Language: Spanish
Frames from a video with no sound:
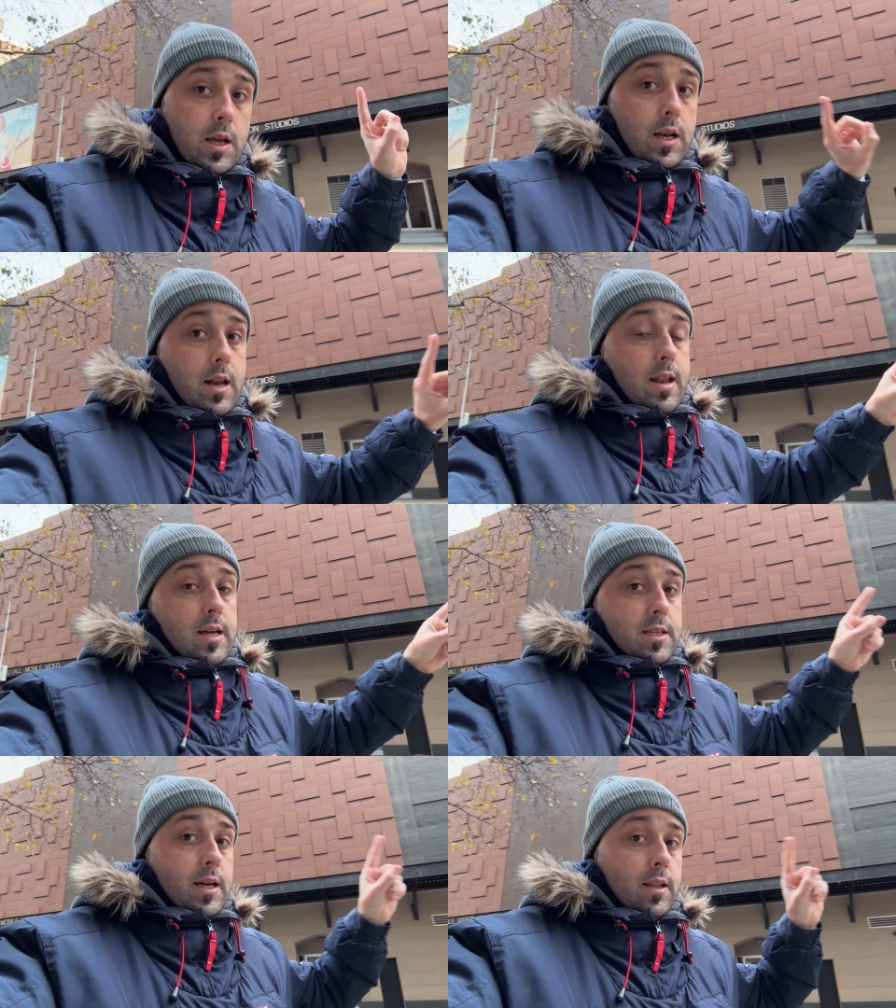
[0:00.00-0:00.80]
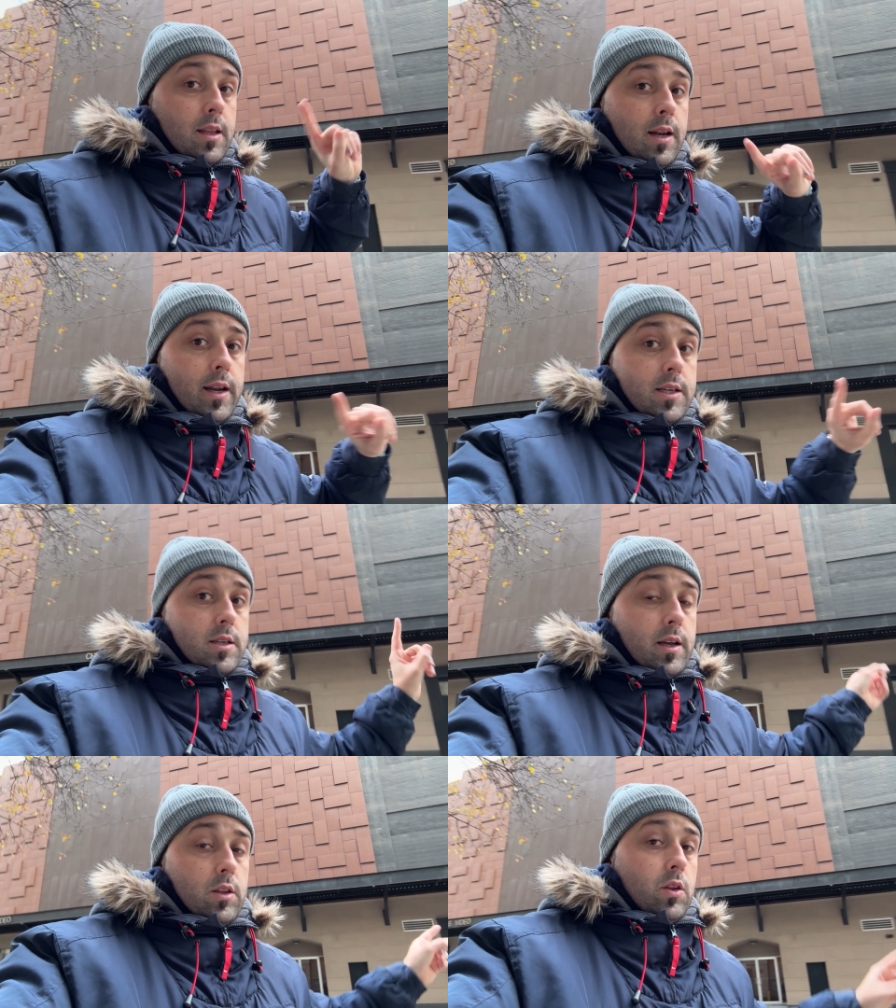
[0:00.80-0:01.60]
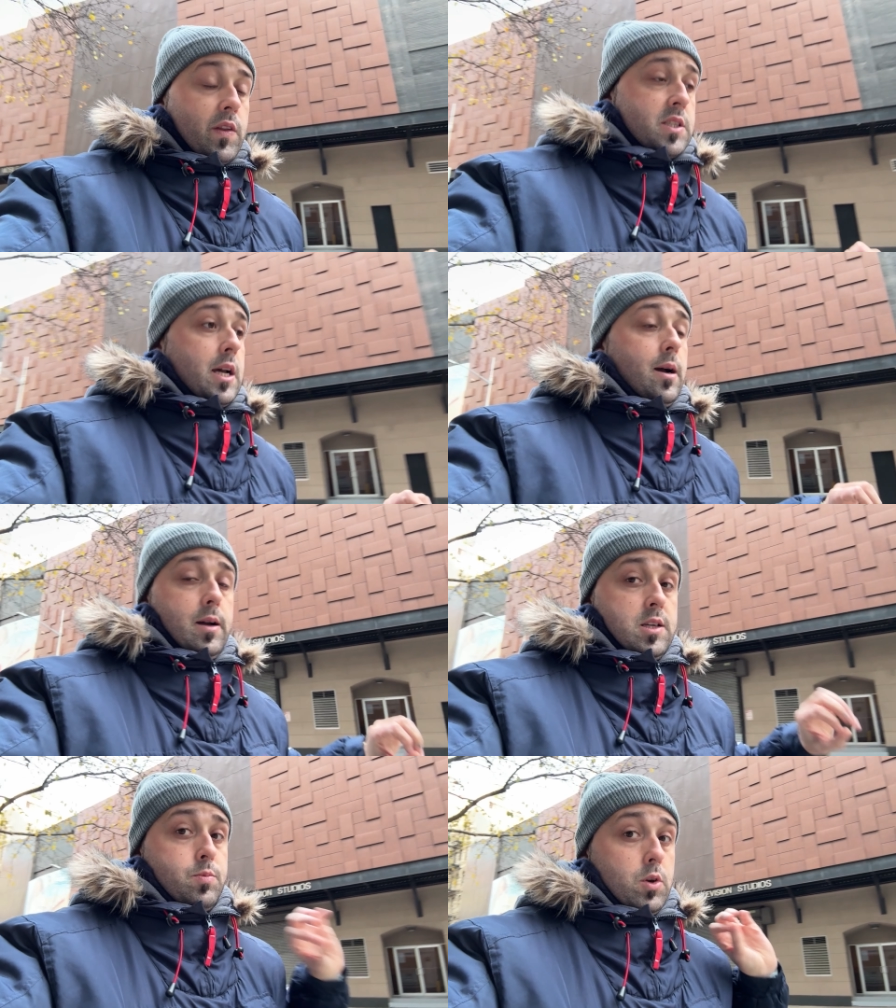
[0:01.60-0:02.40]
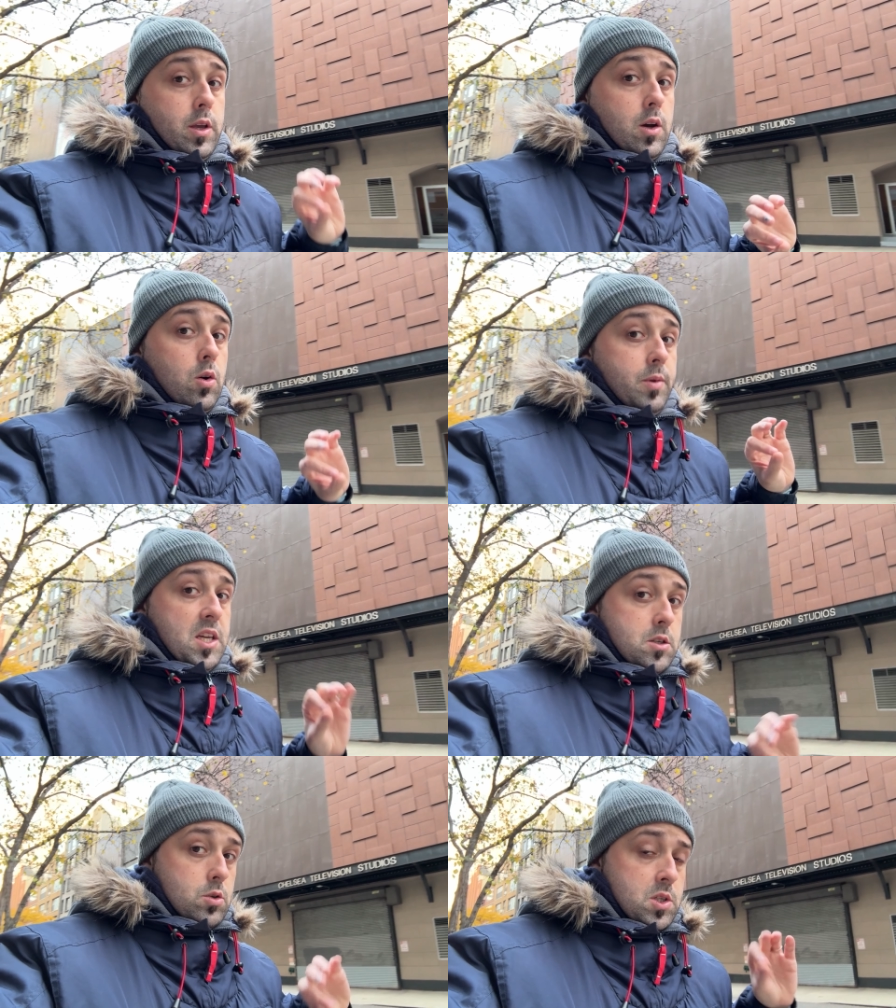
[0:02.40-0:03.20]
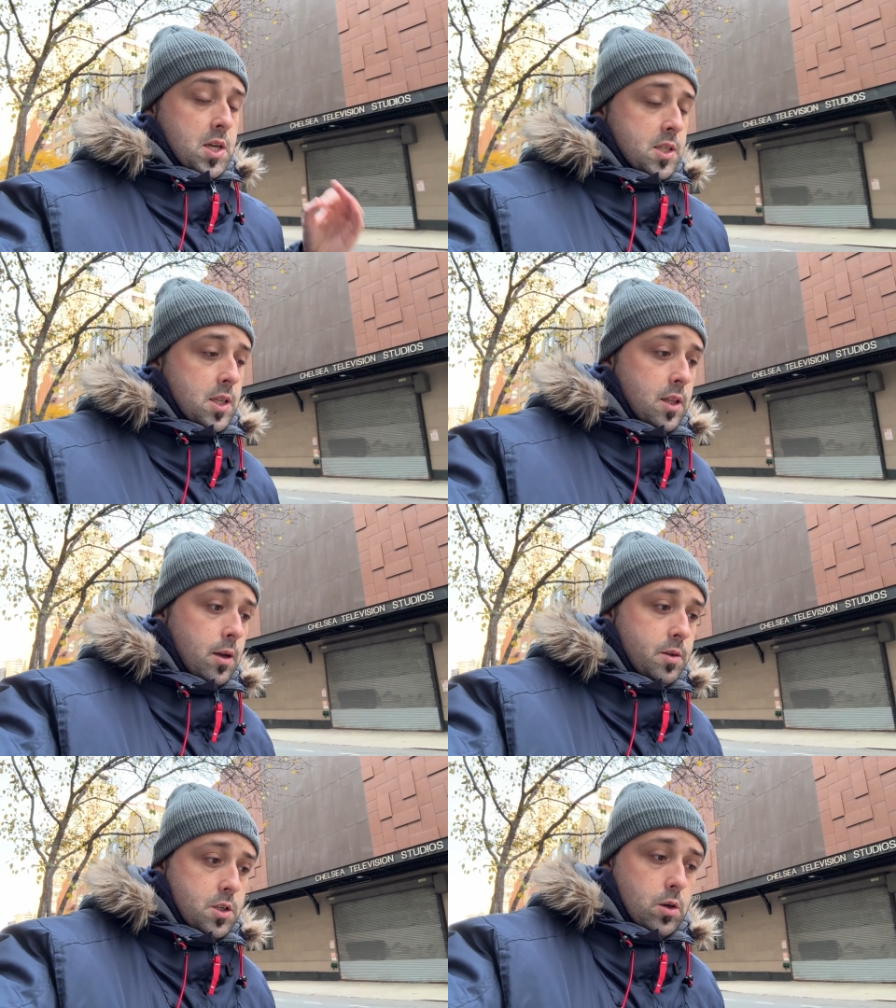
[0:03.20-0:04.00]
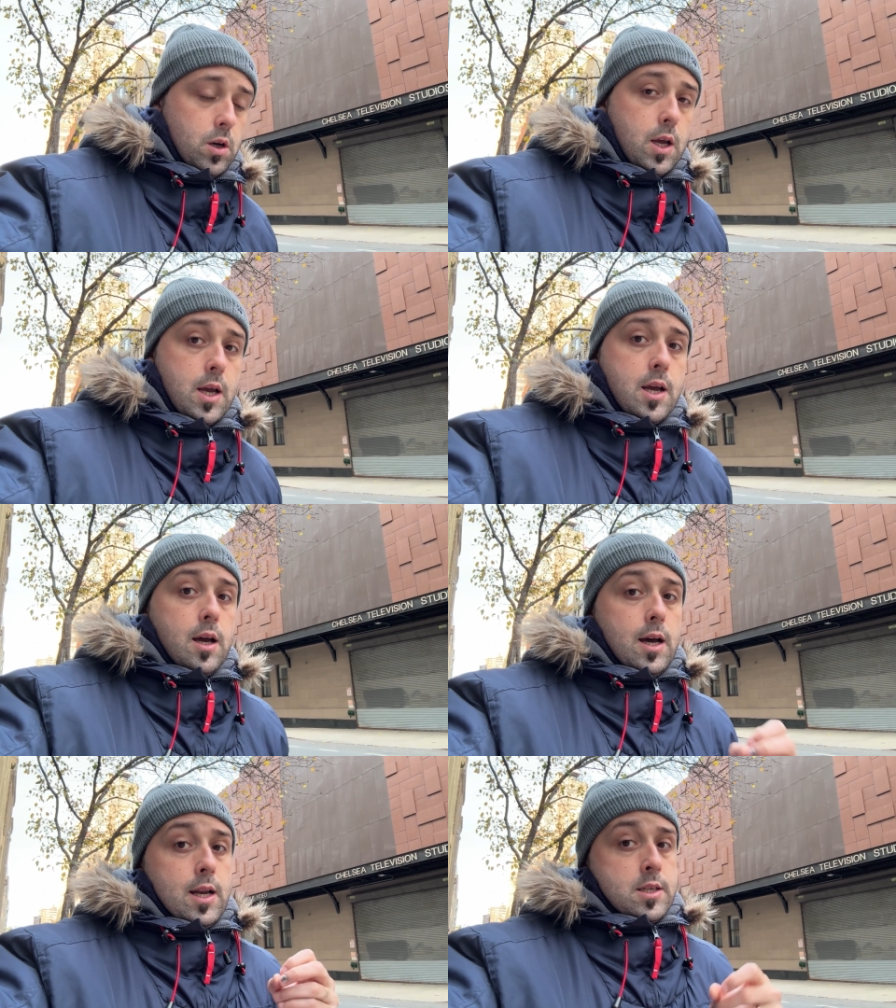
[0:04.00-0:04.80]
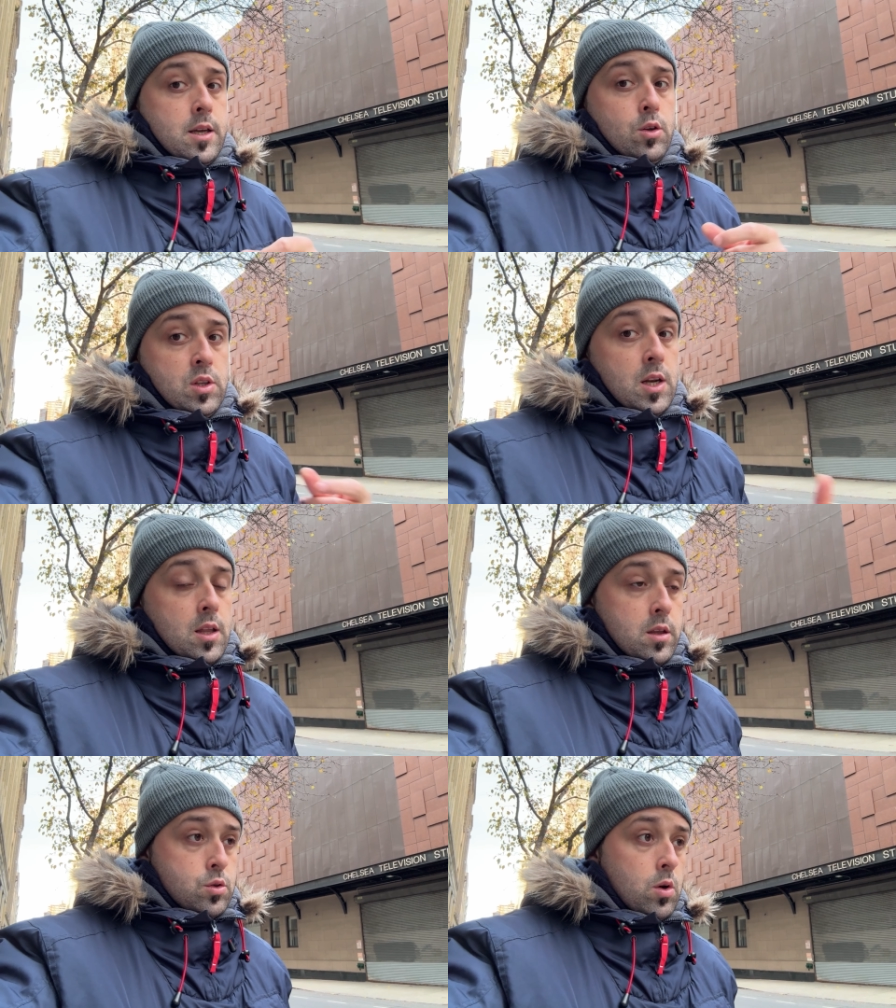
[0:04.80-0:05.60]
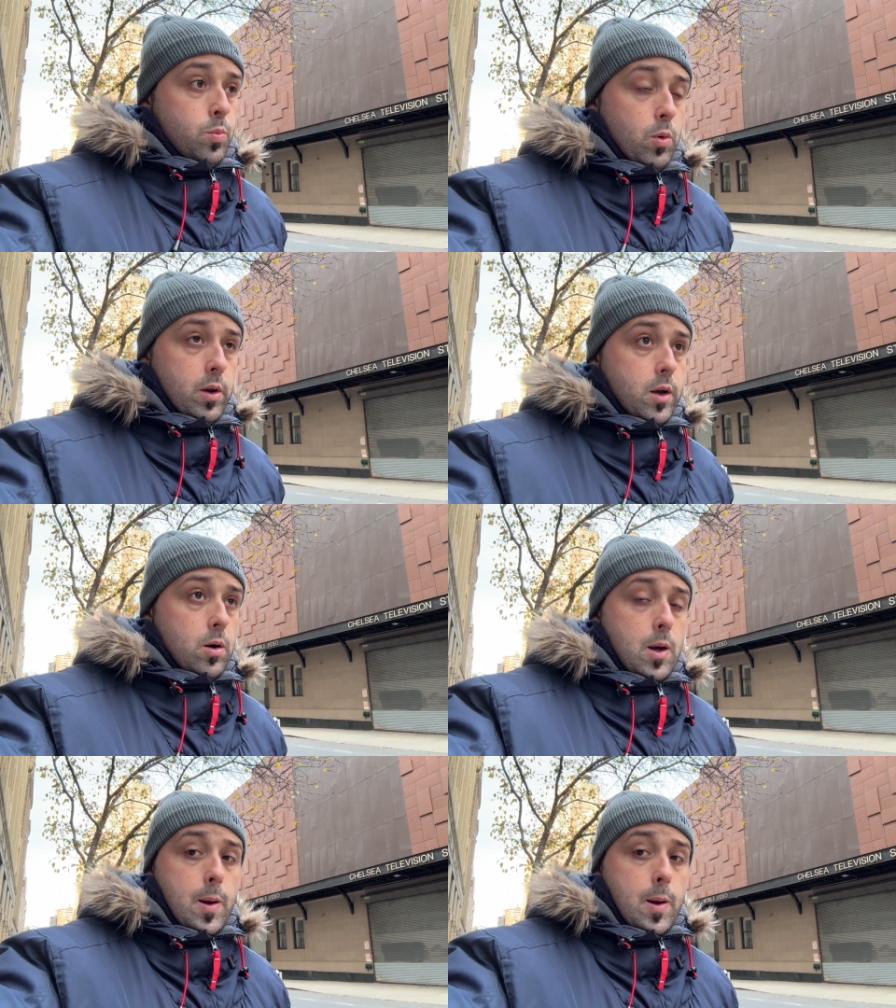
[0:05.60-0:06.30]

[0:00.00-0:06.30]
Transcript: las carteleras en donde están es porque o bien son series de televisión a las que no tiene acceso el público